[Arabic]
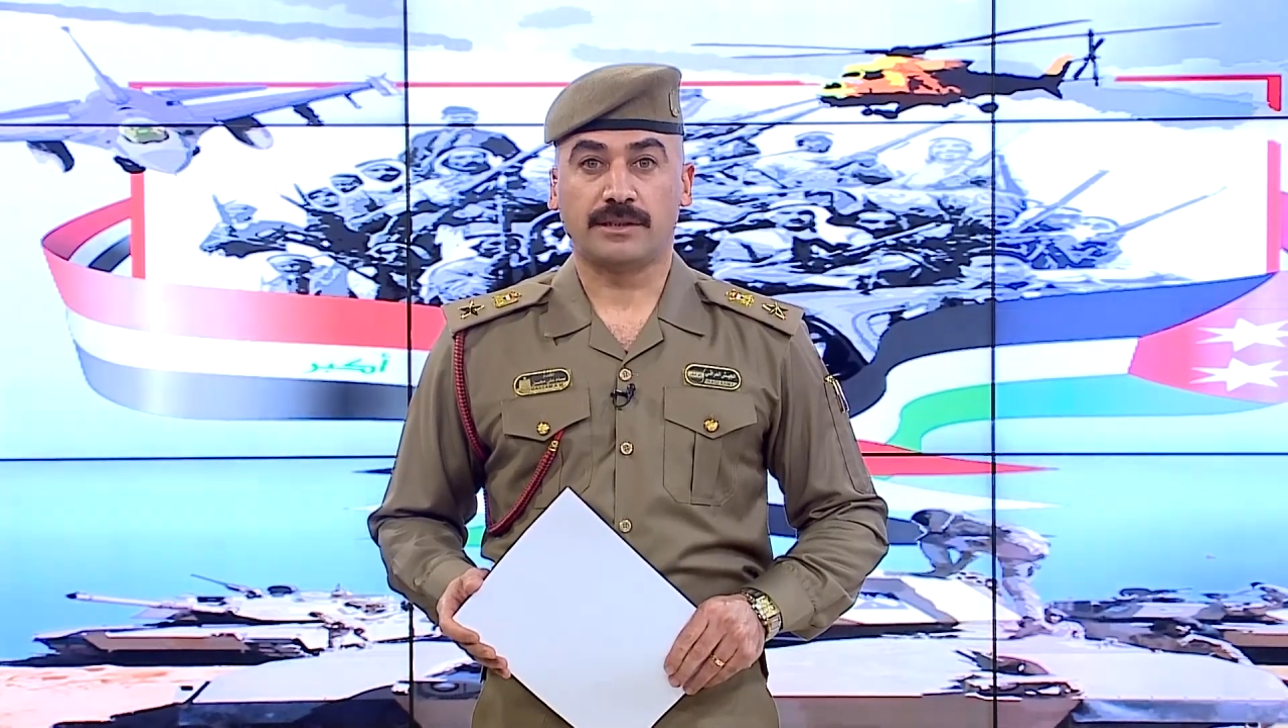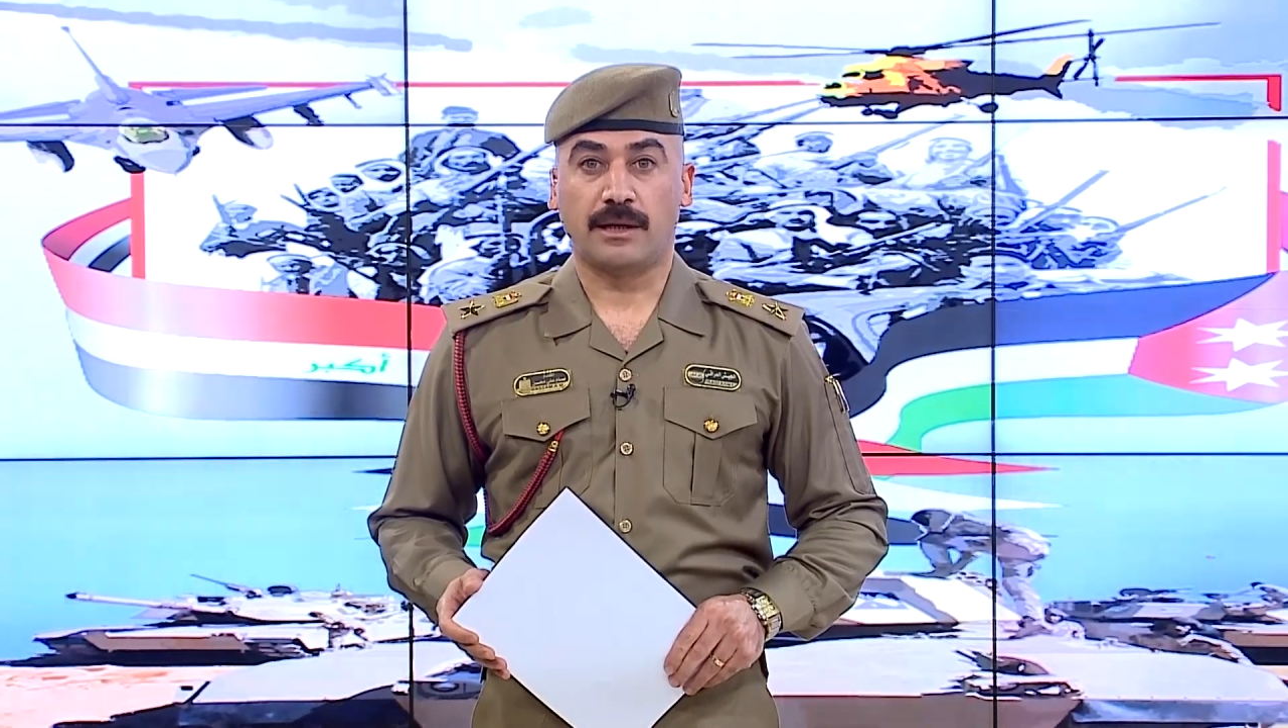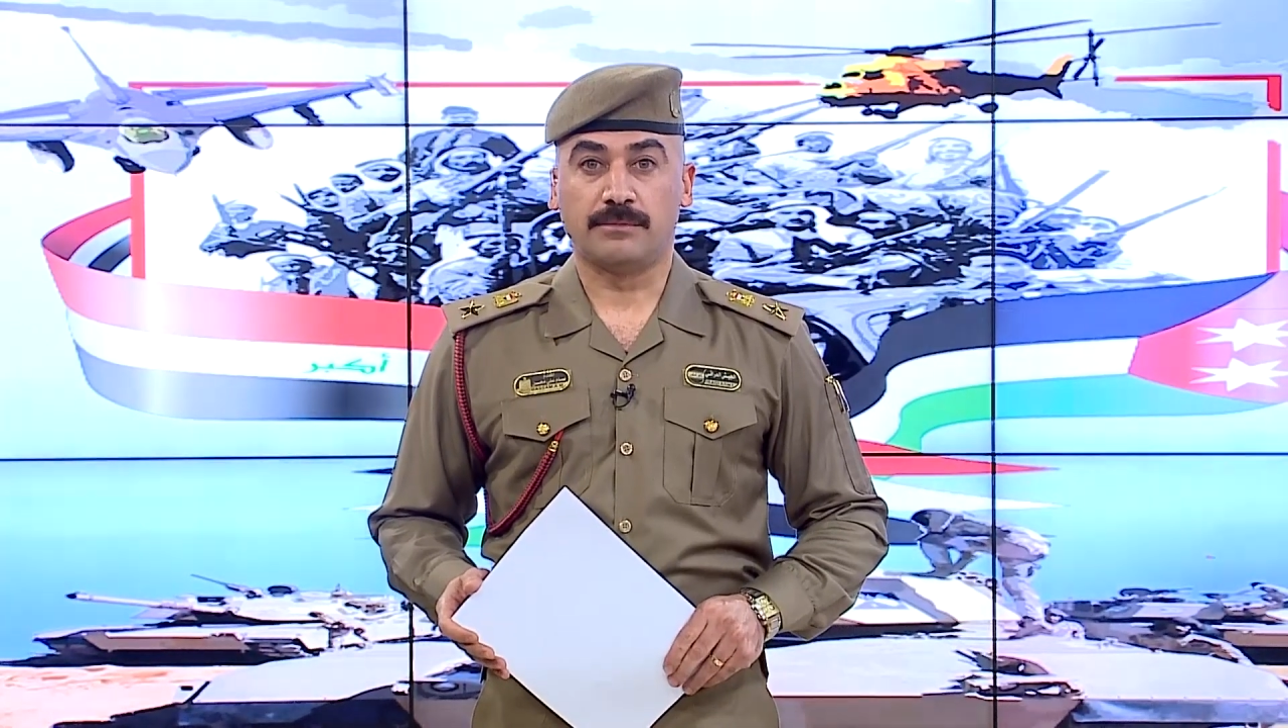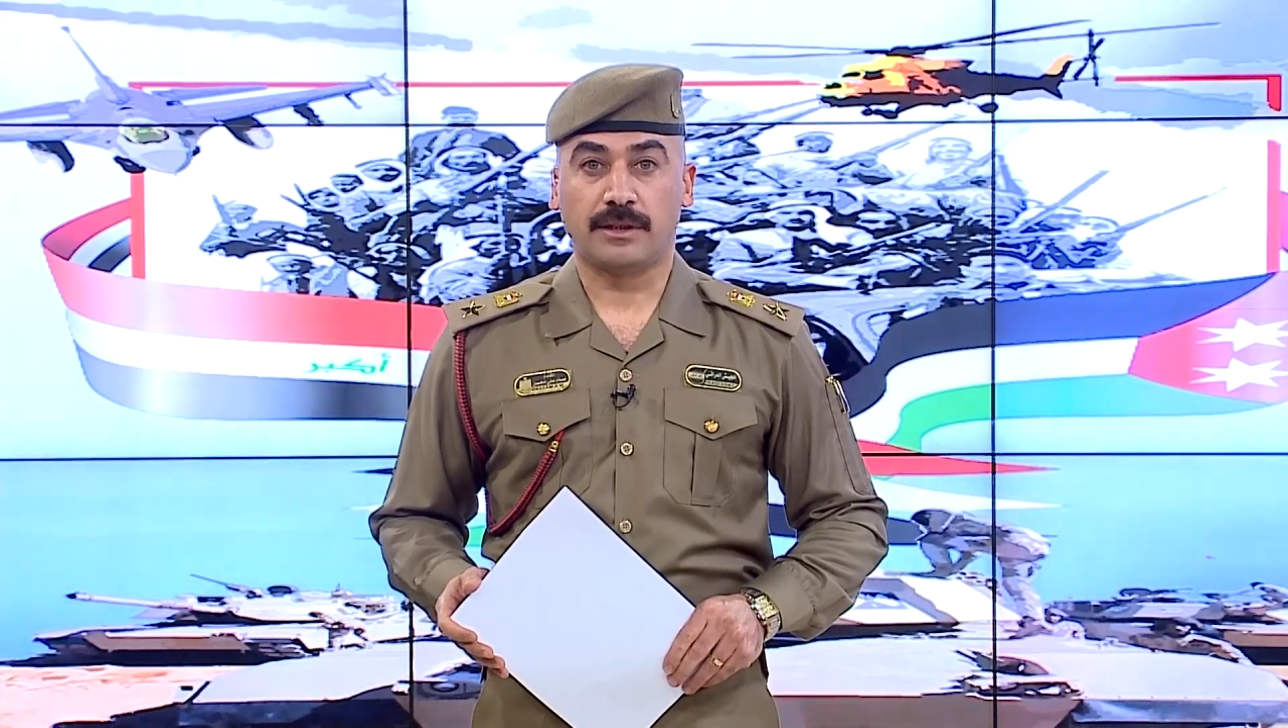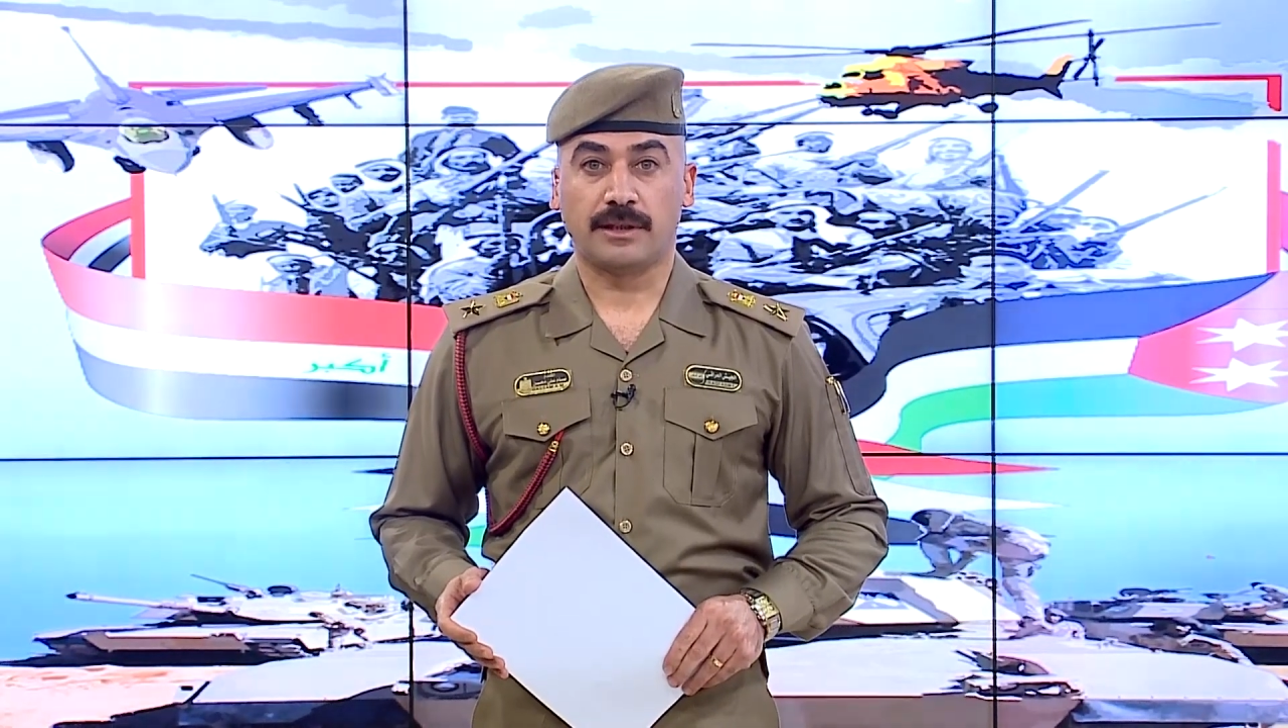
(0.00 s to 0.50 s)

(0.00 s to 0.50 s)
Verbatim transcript: عبد الله